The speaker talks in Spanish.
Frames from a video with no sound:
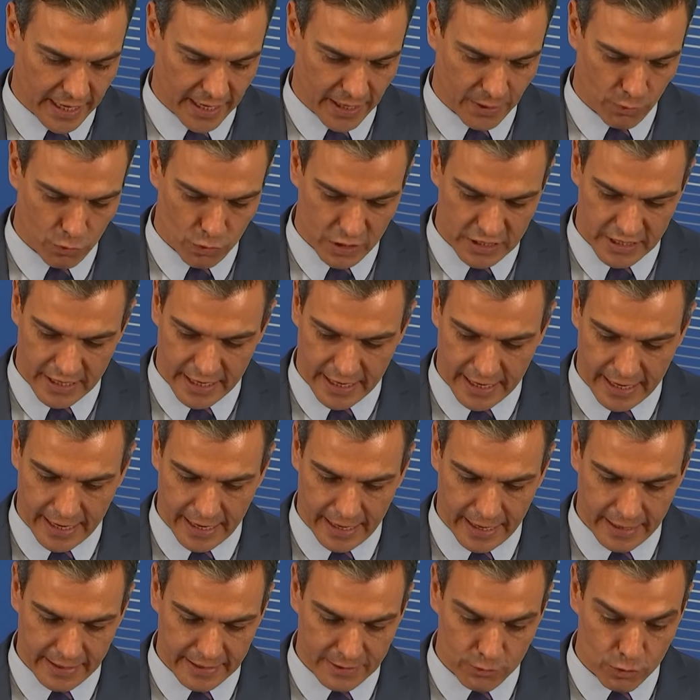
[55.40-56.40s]

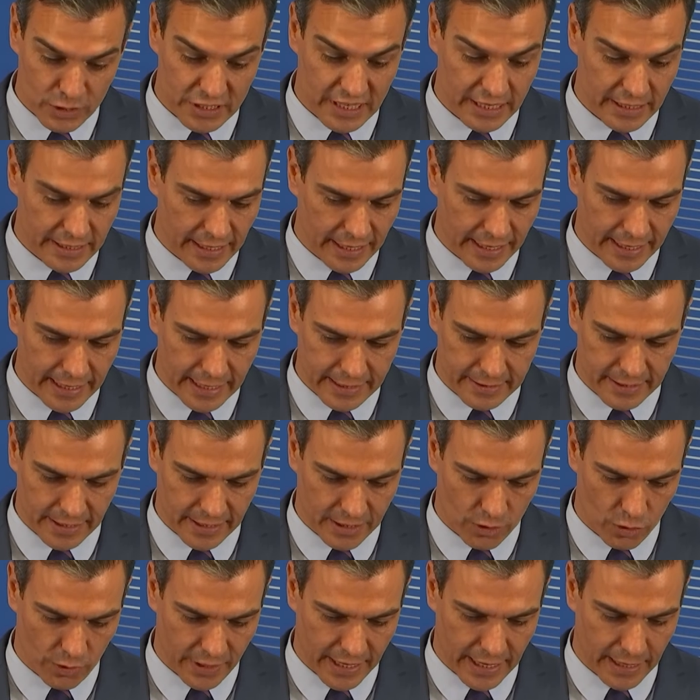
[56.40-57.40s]
nuestra, nuestra integridad
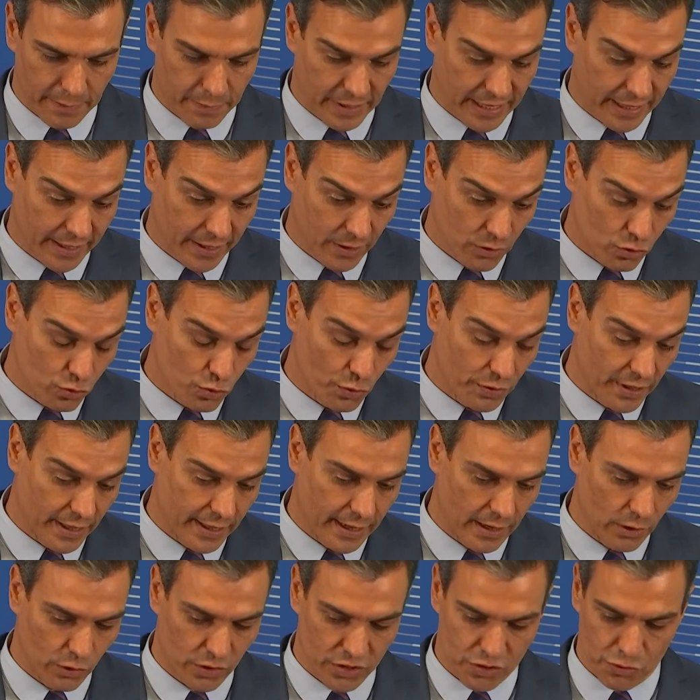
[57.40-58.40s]
territorial para que no
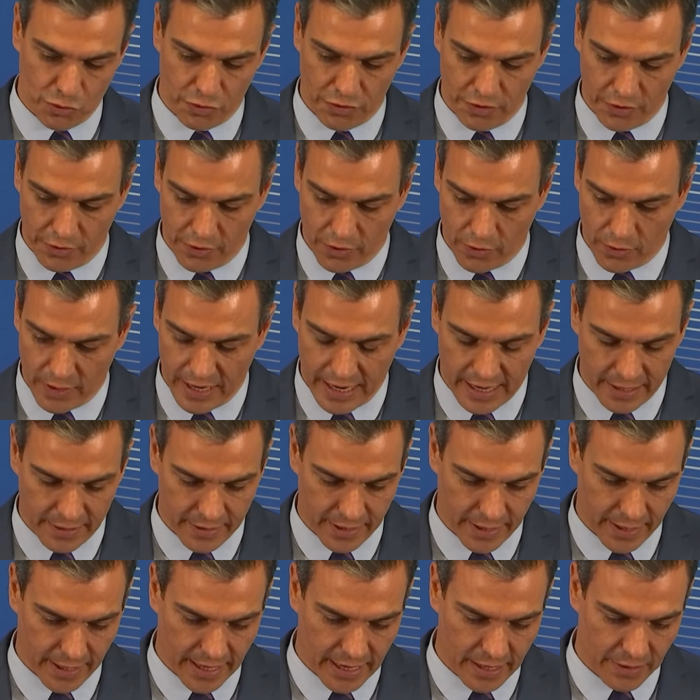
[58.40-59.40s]
suceda lo que sucedió
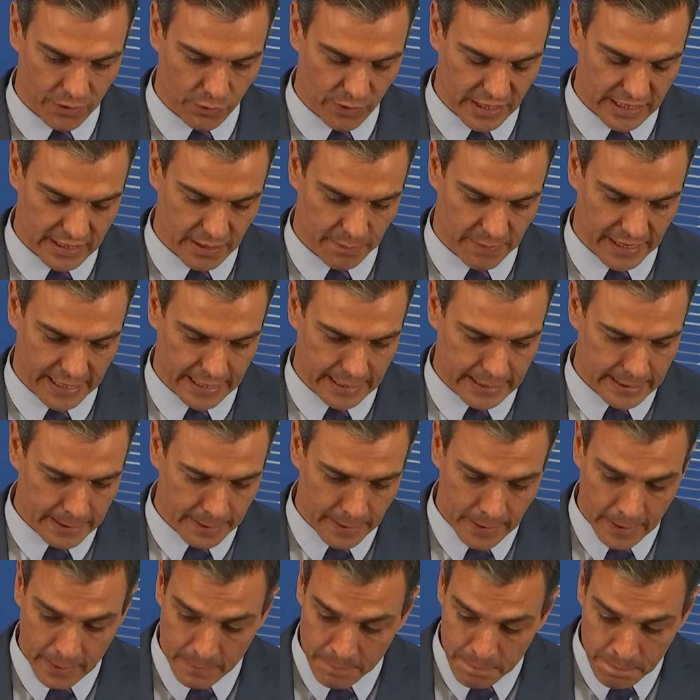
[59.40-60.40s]
hace, hace unas semanas.
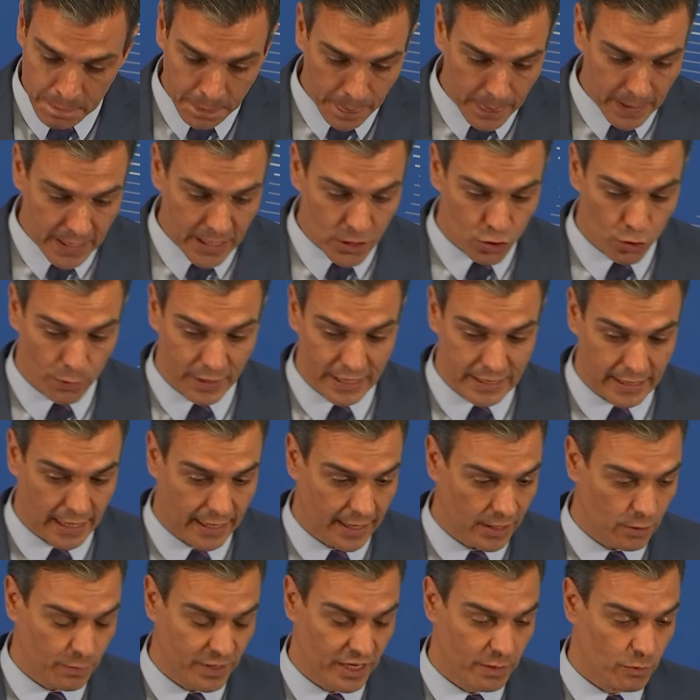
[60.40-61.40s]
Y sobre el
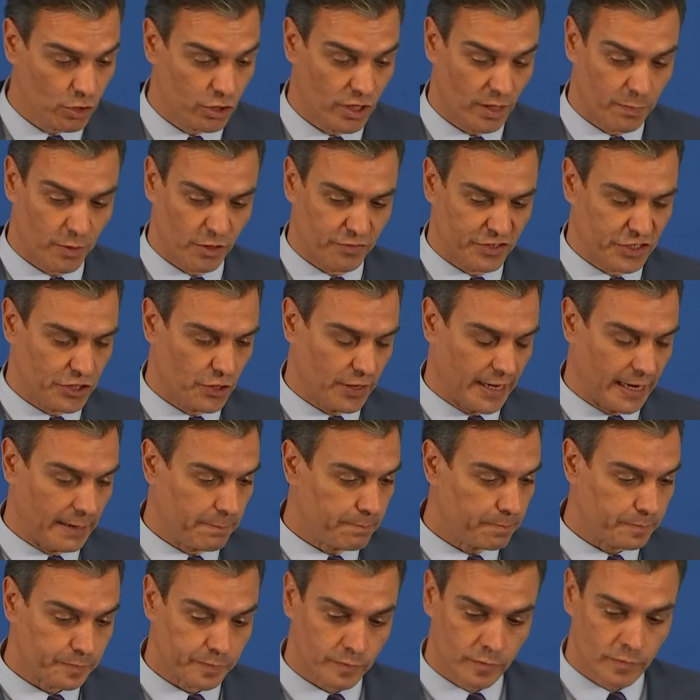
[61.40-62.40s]
salario mínimo interprofesional.
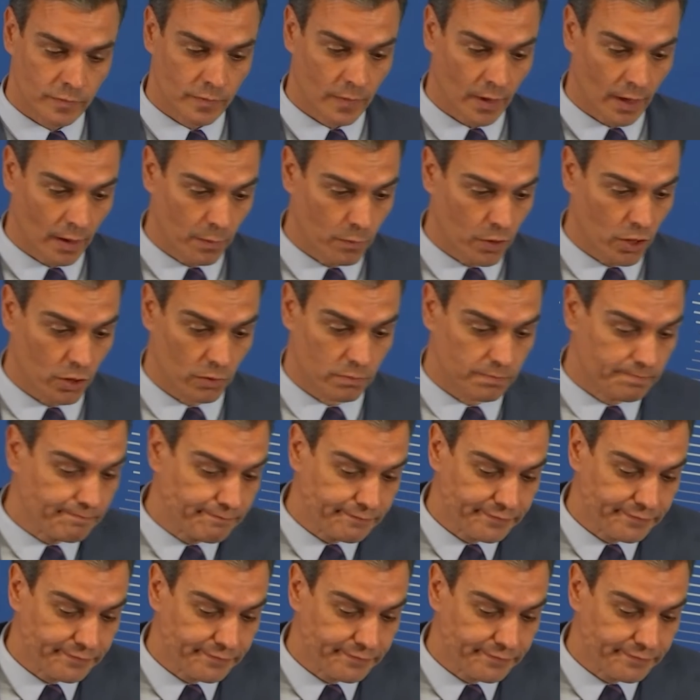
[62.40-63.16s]
Bueno,